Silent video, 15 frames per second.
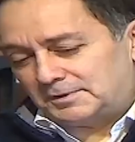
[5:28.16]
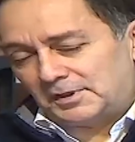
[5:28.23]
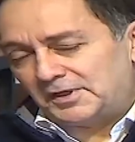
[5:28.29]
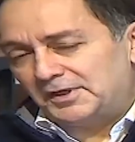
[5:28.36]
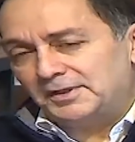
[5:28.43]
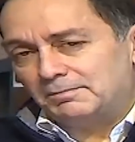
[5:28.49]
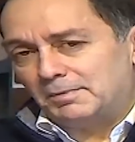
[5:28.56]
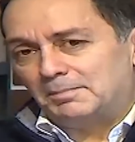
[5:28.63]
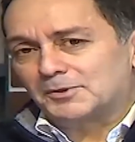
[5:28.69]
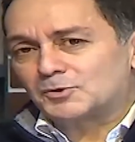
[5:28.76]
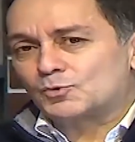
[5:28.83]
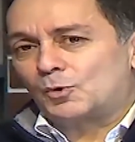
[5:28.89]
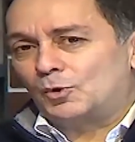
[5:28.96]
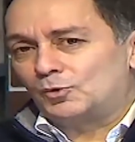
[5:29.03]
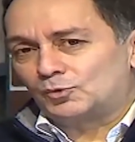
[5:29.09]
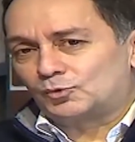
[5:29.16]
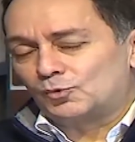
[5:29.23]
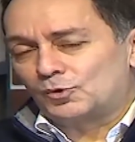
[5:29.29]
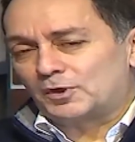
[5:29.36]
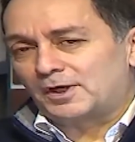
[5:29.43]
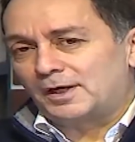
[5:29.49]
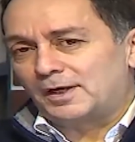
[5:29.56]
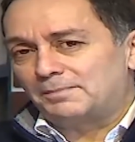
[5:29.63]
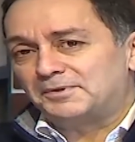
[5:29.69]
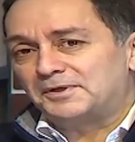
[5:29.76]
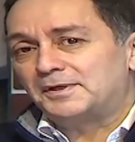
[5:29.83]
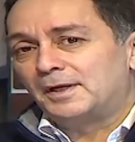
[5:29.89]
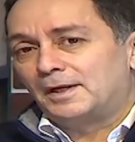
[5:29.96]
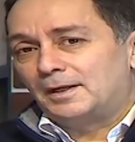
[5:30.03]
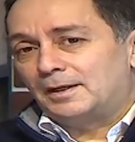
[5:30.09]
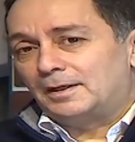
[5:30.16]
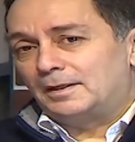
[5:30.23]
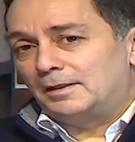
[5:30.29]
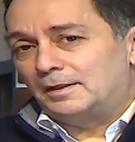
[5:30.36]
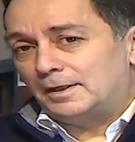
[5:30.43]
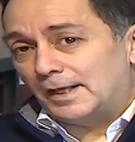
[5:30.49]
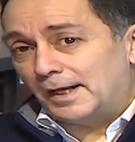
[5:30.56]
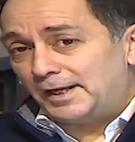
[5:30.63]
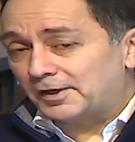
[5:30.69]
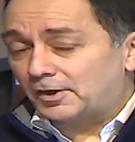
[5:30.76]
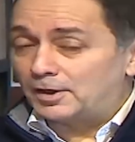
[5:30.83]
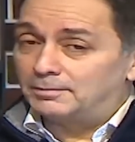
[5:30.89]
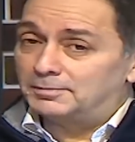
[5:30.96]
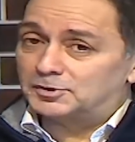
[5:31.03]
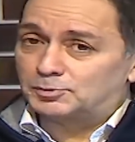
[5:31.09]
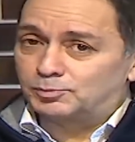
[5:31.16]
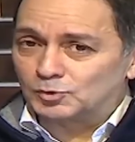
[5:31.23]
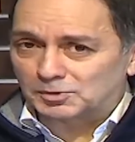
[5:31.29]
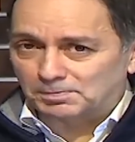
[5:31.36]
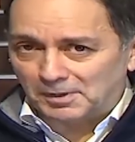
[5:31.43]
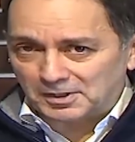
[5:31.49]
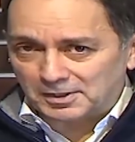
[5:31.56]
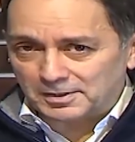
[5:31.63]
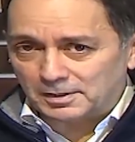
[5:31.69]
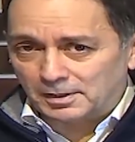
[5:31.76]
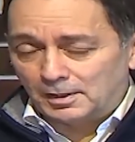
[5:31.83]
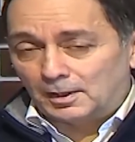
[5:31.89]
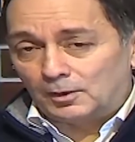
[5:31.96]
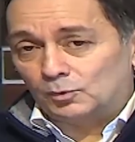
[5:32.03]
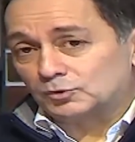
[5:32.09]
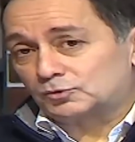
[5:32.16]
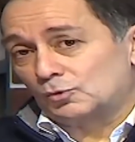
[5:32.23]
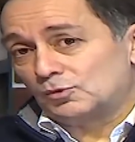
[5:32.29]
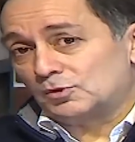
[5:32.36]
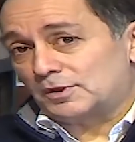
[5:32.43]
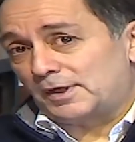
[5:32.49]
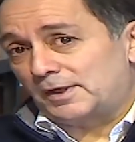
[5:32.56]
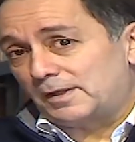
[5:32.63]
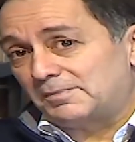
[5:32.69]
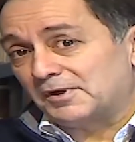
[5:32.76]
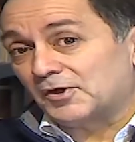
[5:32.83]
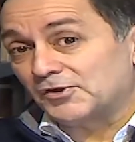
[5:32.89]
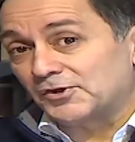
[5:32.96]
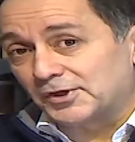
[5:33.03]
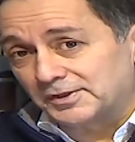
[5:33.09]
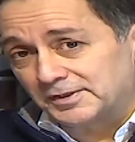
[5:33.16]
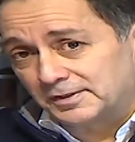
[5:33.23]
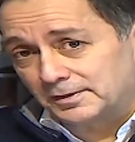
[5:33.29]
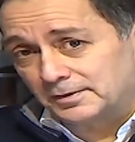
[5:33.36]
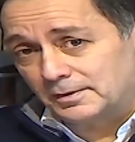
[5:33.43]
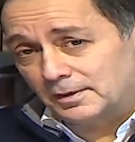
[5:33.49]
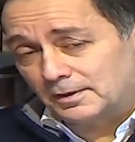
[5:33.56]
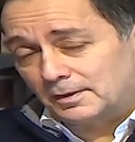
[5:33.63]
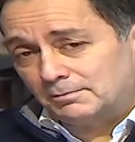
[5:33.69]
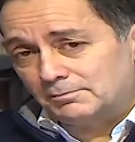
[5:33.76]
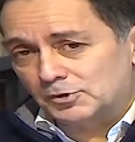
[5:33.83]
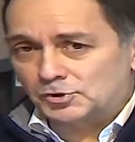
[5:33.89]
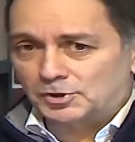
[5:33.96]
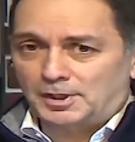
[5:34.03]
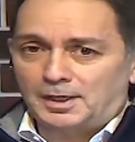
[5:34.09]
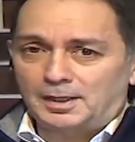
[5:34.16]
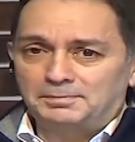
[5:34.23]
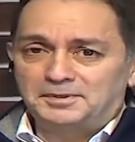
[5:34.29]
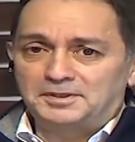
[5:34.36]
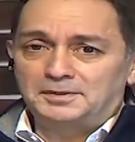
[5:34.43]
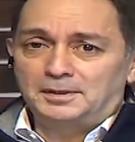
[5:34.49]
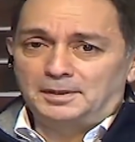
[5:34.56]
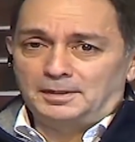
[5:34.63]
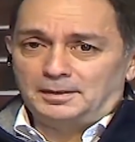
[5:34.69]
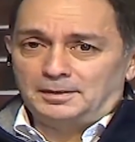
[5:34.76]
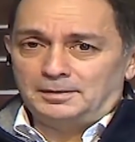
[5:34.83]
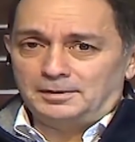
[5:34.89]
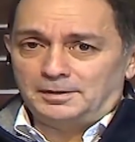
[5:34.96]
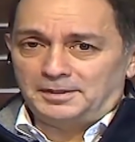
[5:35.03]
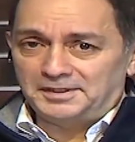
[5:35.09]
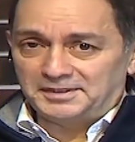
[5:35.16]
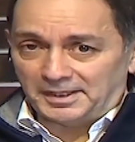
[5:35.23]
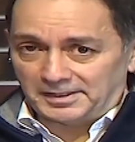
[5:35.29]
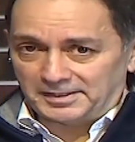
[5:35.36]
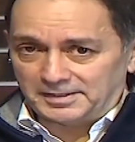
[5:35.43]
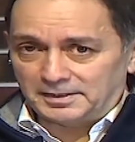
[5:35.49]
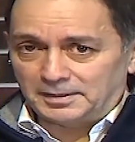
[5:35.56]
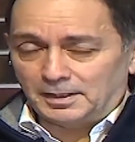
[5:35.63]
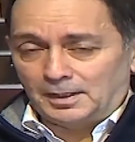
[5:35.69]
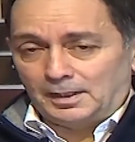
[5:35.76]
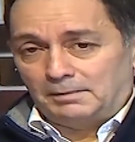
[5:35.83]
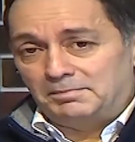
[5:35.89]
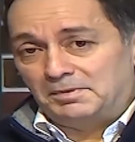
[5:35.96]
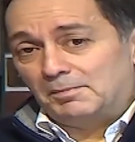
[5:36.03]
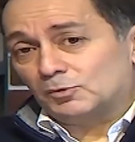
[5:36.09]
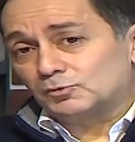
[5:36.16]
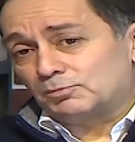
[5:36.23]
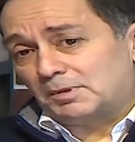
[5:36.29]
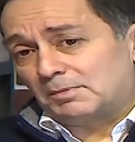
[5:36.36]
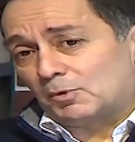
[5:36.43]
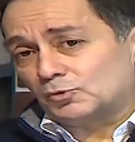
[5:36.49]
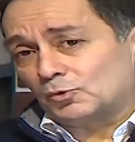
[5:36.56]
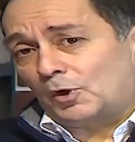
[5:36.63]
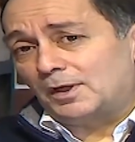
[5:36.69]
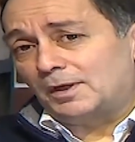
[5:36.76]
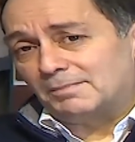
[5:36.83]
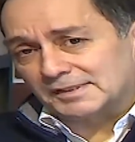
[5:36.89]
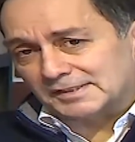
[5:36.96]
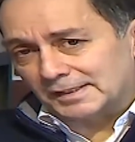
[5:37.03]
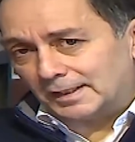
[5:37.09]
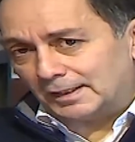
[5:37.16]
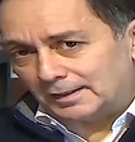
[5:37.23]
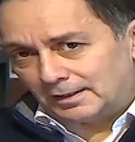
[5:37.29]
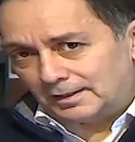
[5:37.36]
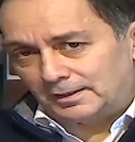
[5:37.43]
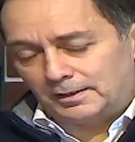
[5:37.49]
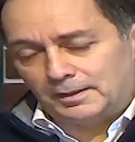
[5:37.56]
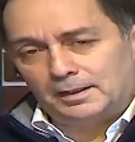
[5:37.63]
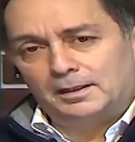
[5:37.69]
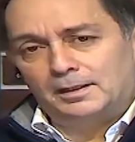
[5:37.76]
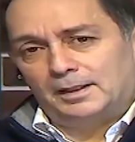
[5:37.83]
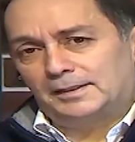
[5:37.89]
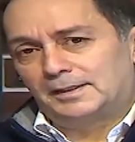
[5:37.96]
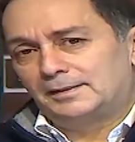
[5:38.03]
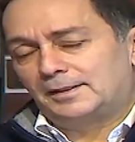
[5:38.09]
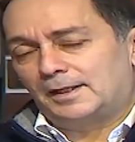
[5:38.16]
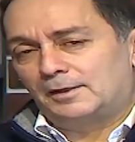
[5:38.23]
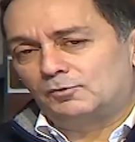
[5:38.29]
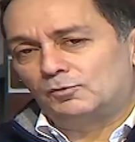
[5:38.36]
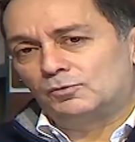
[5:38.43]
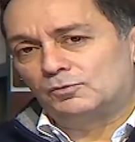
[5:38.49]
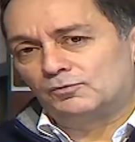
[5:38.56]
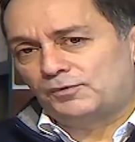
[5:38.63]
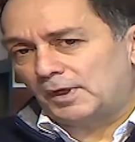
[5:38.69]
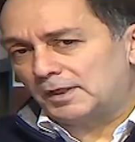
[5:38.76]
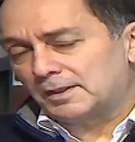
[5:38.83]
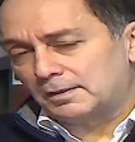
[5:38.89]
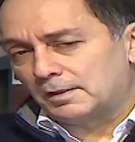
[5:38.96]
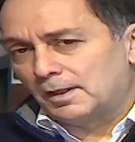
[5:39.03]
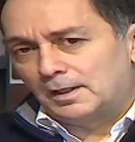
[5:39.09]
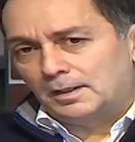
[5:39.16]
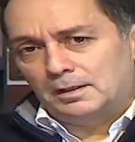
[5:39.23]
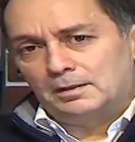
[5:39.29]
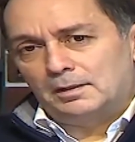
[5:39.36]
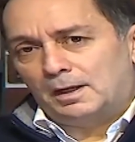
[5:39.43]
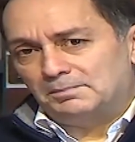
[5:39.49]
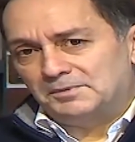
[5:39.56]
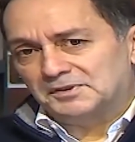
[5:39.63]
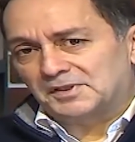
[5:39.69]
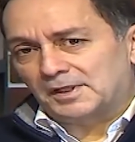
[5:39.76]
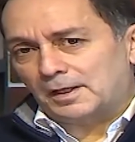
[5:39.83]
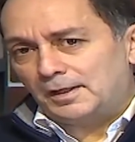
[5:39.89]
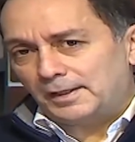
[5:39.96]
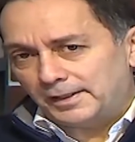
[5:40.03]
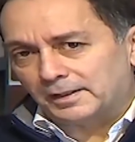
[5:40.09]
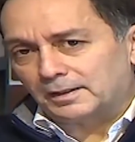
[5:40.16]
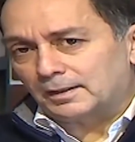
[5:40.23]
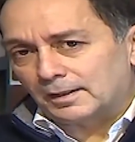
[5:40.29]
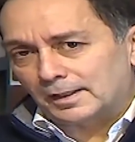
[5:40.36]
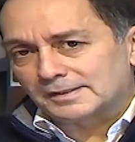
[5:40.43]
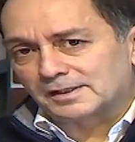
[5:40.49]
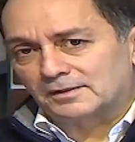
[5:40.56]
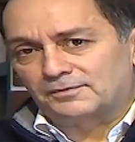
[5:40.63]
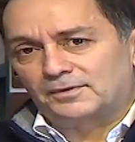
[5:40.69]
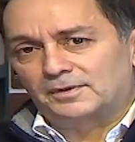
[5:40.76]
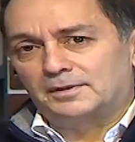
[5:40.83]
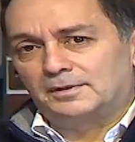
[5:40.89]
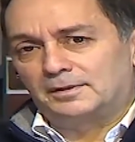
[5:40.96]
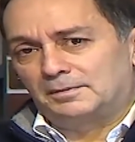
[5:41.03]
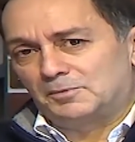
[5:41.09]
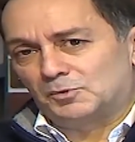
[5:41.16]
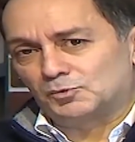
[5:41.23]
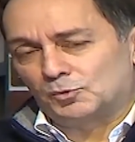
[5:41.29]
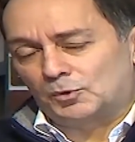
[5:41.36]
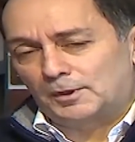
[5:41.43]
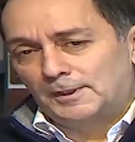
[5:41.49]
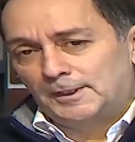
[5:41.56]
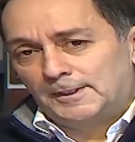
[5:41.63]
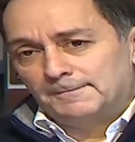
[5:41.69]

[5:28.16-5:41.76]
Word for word: طارحين بالمشروع انه تكون رقابه آه، لاحقه مش مسبقه وتكون رقابه قضائيه مش رقابه آه، اداريه نعم. بالموضوع المسيحي اللي اللي حكيتي عنه وفعلا آه، عم ينطرح هيك للاسف الموضوع